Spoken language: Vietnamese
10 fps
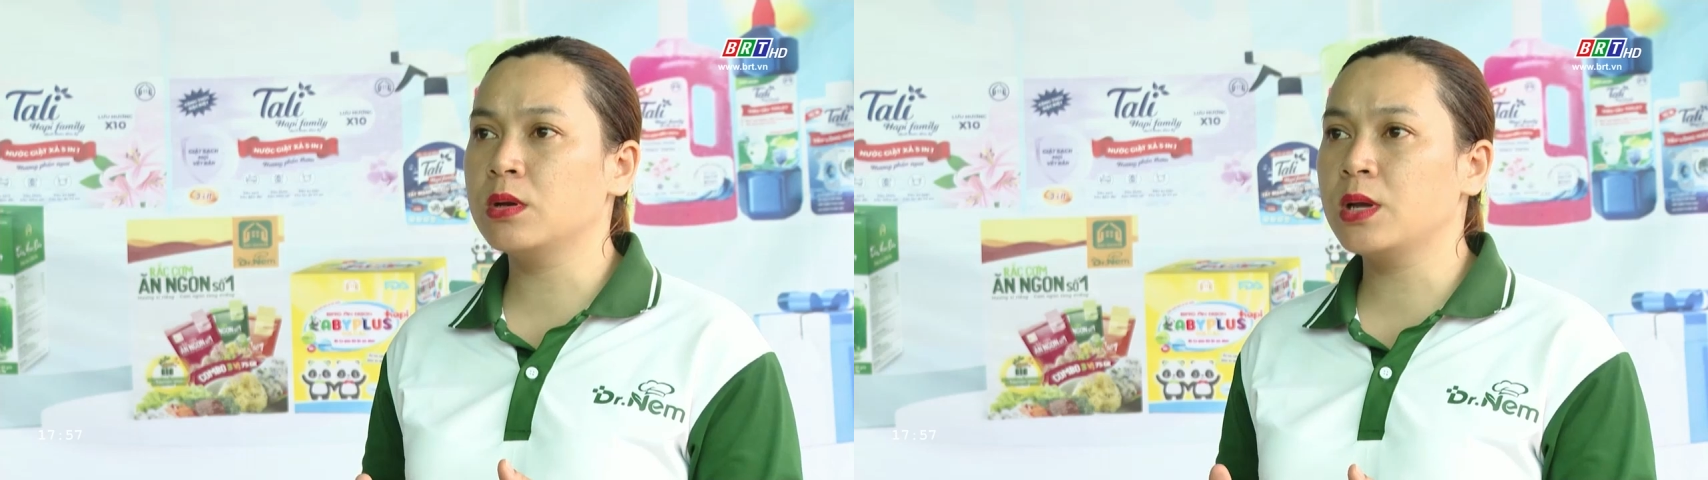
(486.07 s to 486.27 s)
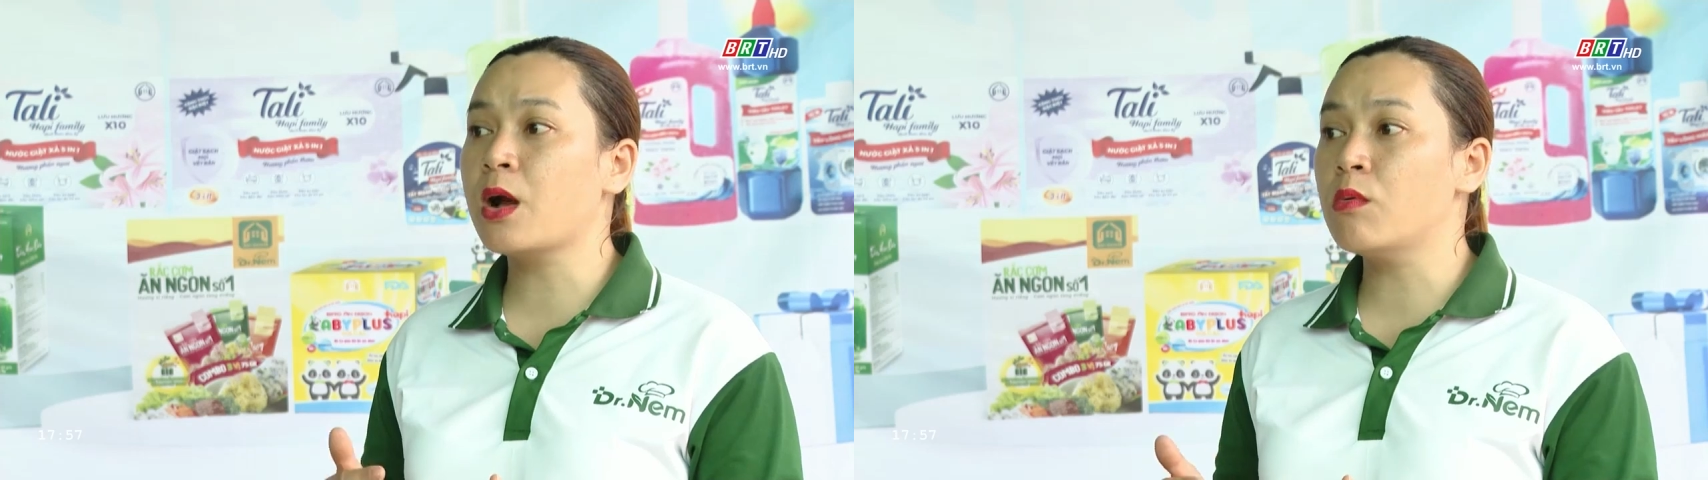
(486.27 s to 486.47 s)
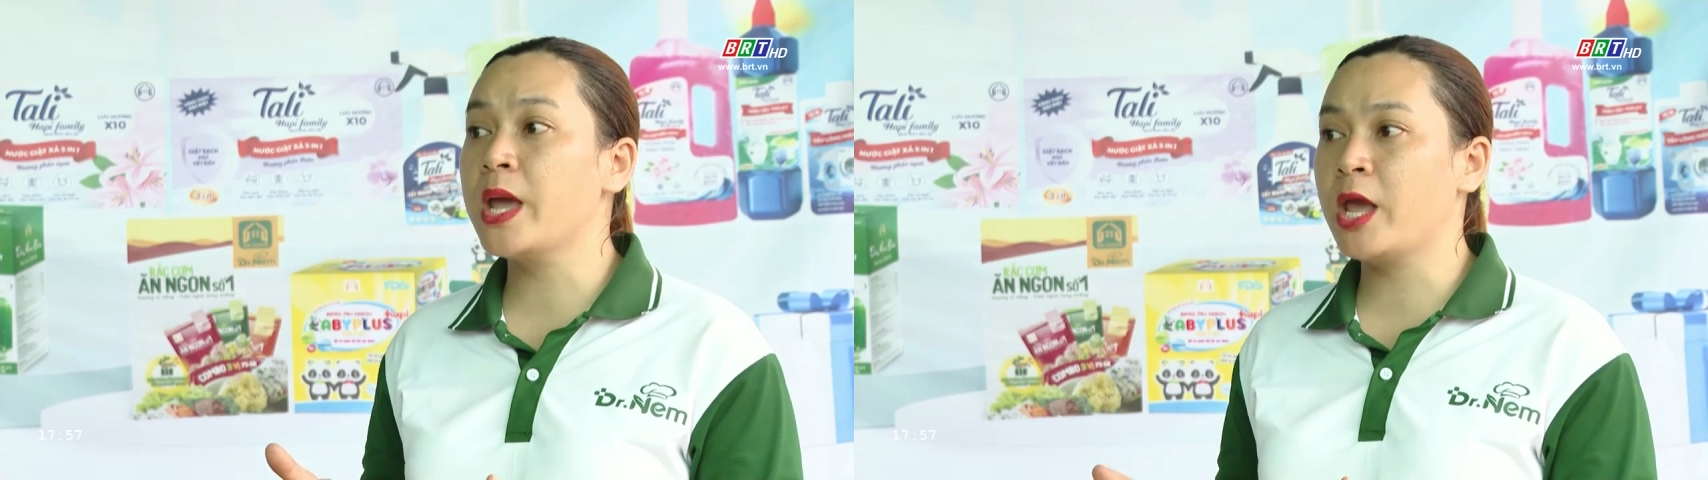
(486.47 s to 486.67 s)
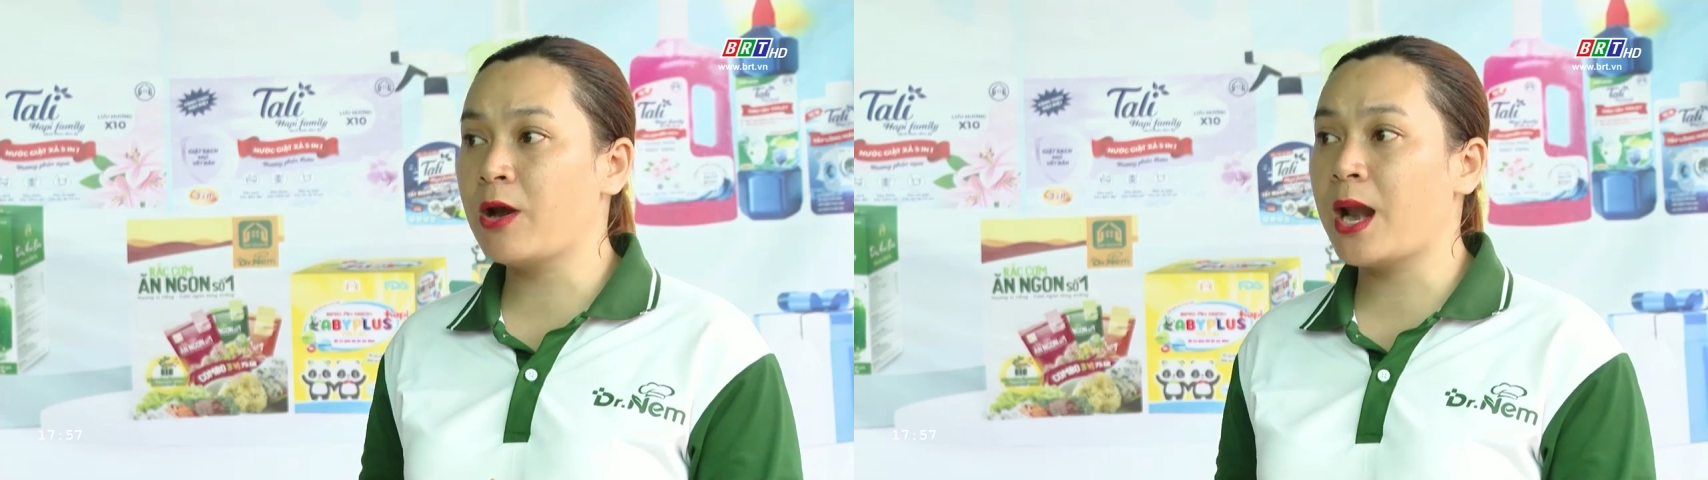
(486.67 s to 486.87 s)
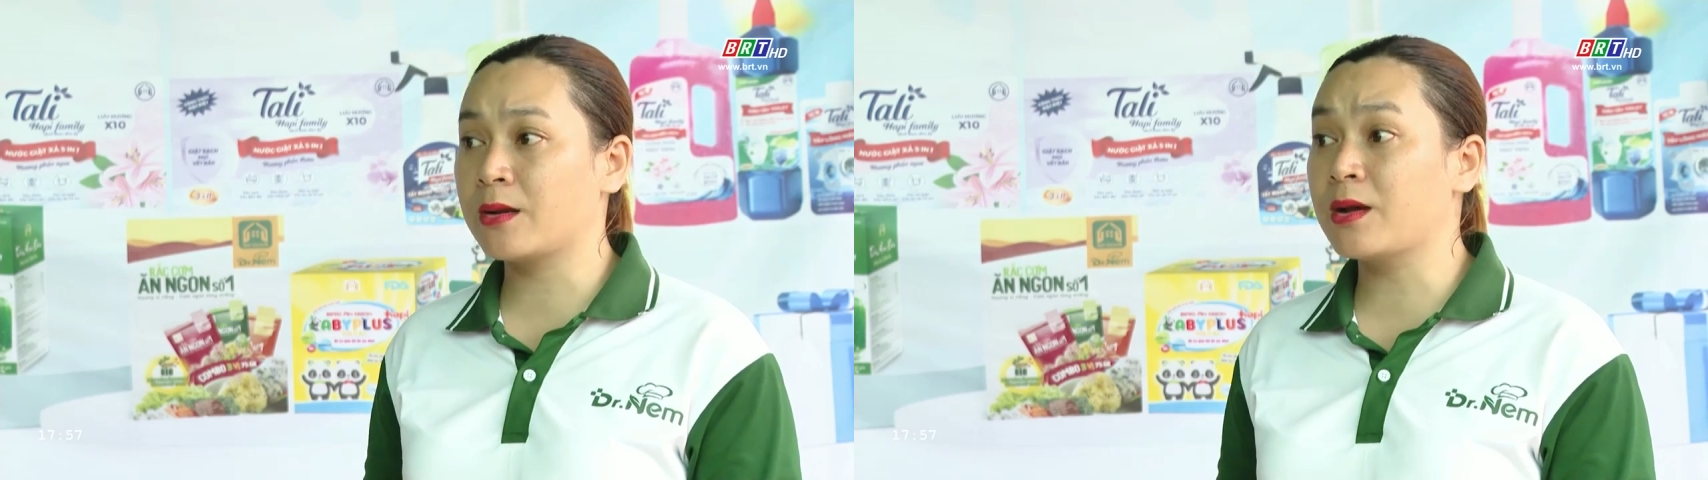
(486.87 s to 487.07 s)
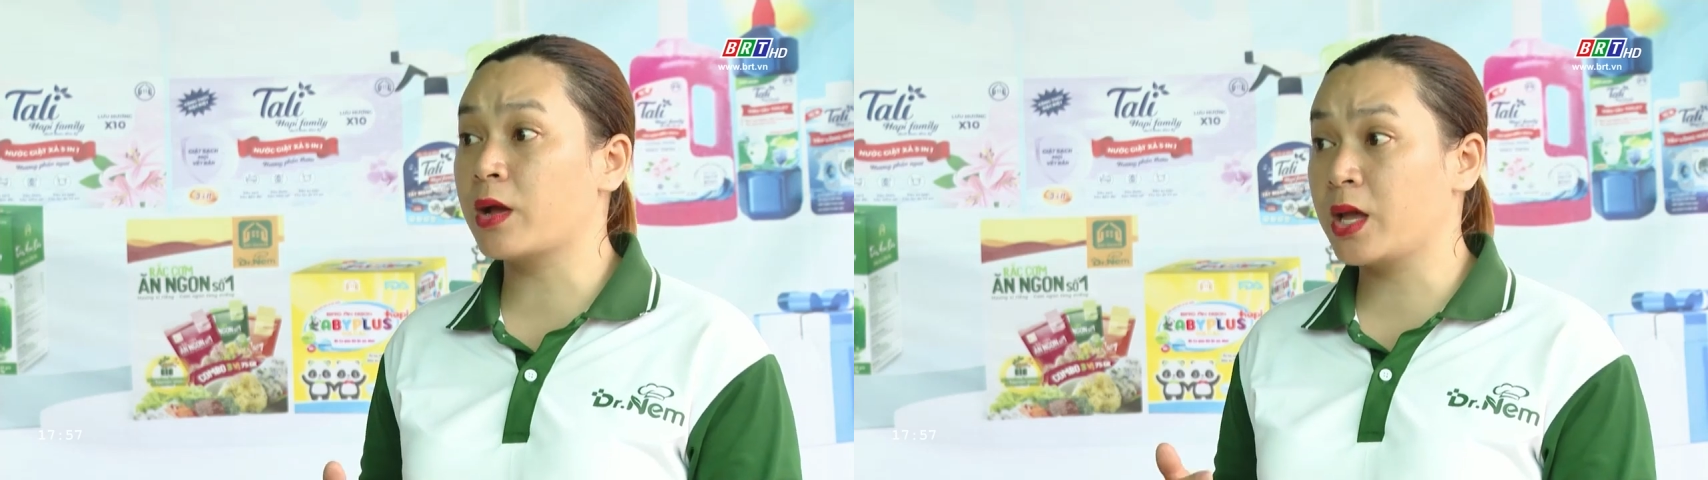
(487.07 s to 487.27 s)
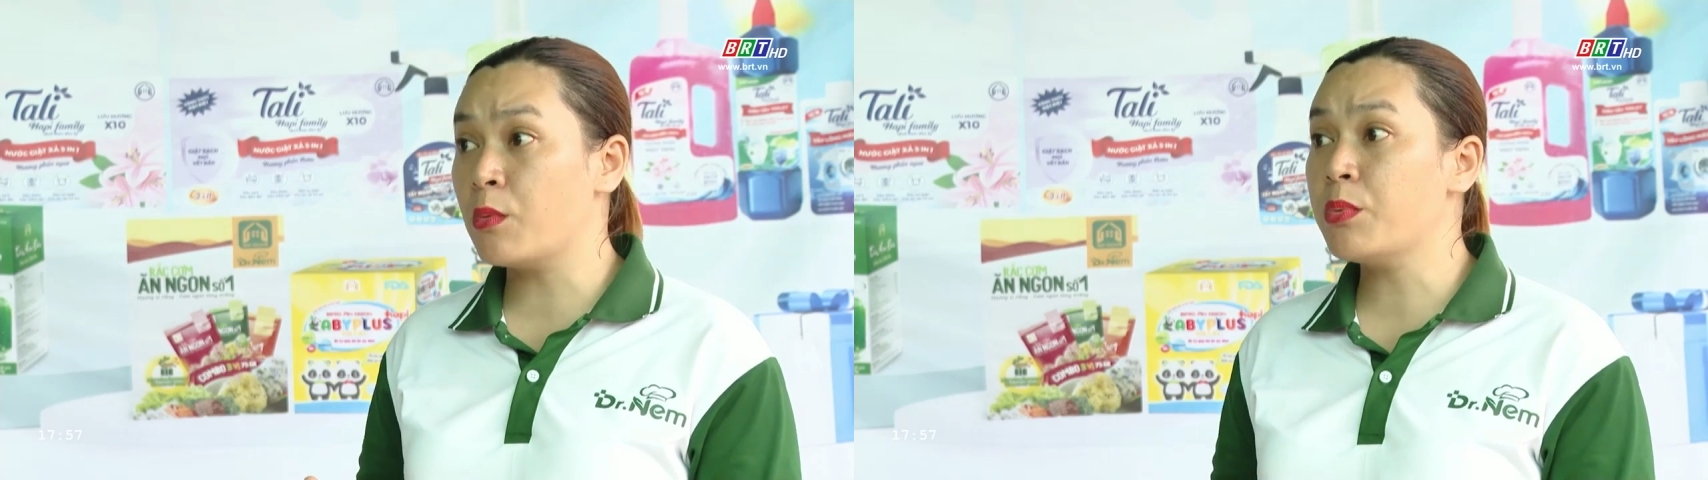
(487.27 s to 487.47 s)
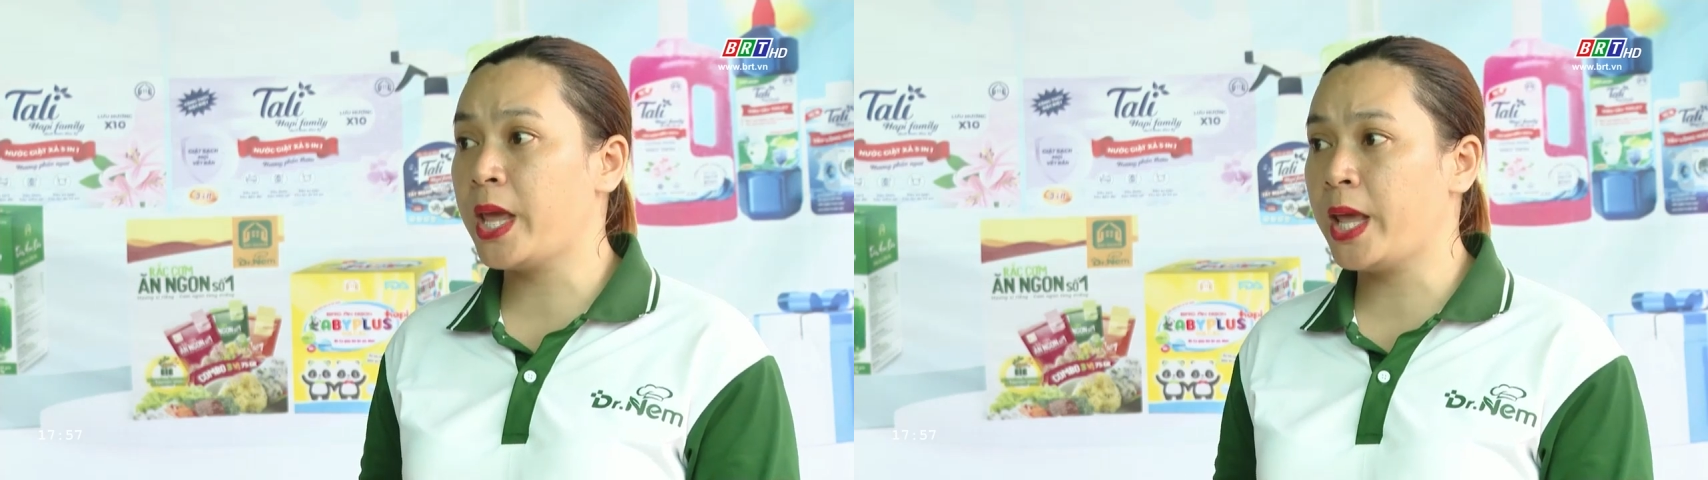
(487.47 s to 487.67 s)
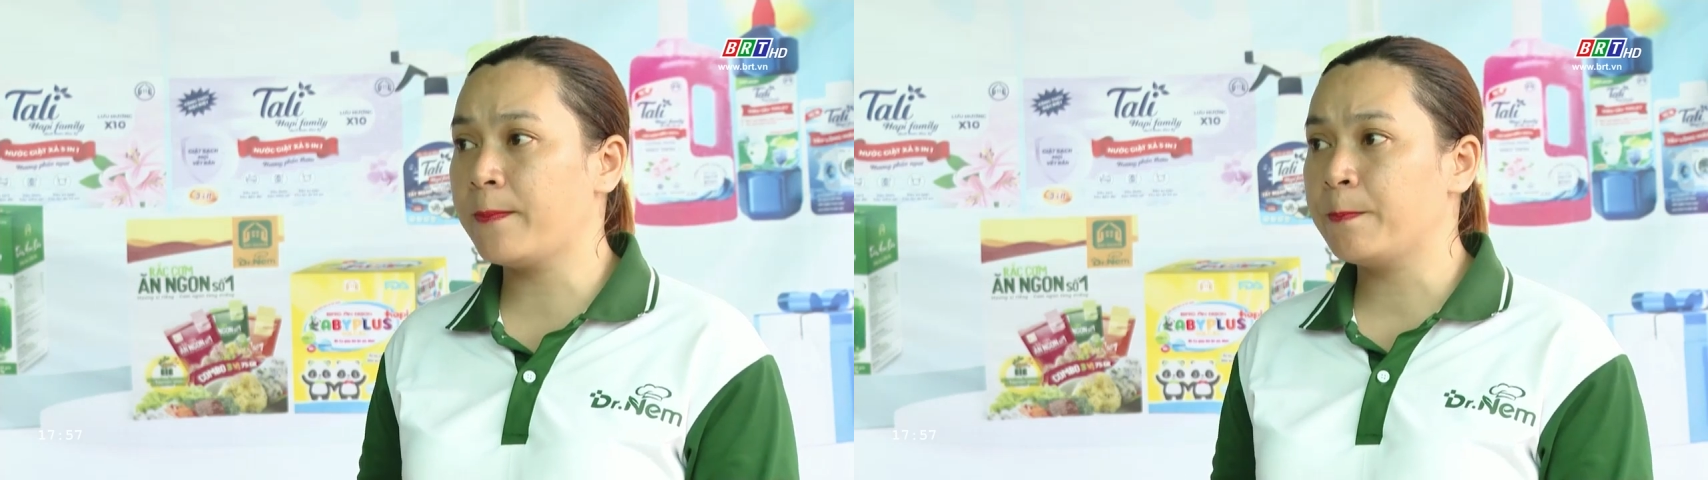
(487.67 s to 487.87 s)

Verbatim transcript: cái công nghệ cái công nghệ